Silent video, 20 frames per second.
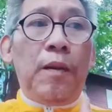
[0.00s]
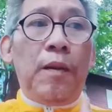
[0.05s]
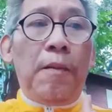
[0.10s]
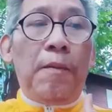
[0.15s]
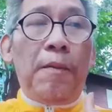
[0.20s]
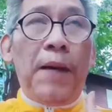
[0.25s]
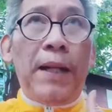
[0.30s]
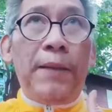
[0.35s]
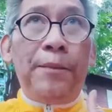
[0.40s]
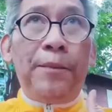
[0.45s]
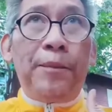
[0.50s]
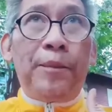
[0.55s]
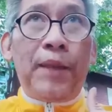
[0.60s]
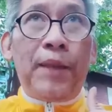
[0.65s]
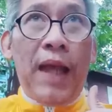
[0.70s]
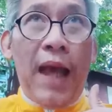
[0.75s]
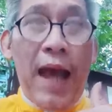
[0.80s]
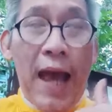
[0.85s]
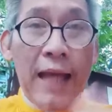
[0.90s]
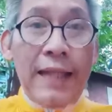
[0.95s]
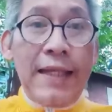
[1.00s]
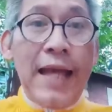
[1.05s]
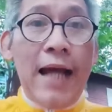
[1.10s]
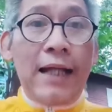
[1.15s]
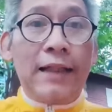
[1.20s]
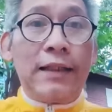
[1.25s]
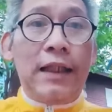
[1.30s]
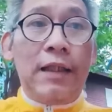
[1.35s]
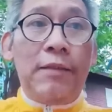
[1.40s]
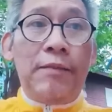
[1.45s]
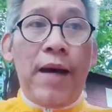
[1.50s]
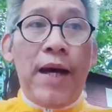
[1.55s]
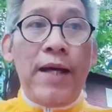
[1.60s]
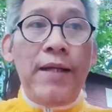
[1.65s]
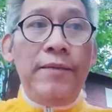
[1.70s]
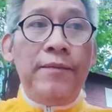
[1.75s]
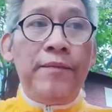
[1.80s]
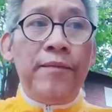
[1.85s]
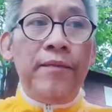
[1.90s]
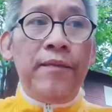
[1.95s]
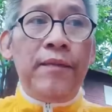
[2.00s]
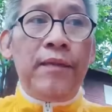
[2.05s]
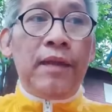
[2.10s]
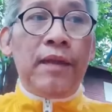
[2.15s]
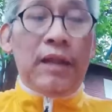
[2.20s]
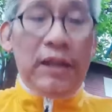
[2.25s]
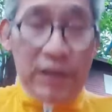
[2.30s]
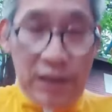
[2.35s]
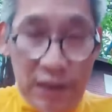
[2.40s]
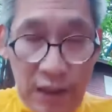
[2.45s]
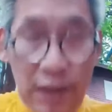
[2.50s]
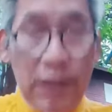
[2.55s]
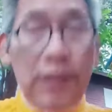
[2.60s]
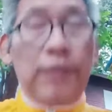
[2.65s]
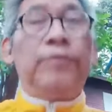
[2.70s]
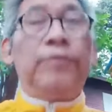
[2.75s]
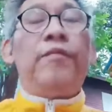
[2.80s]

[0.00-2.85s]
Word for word: มันหายากจริงไหมจริง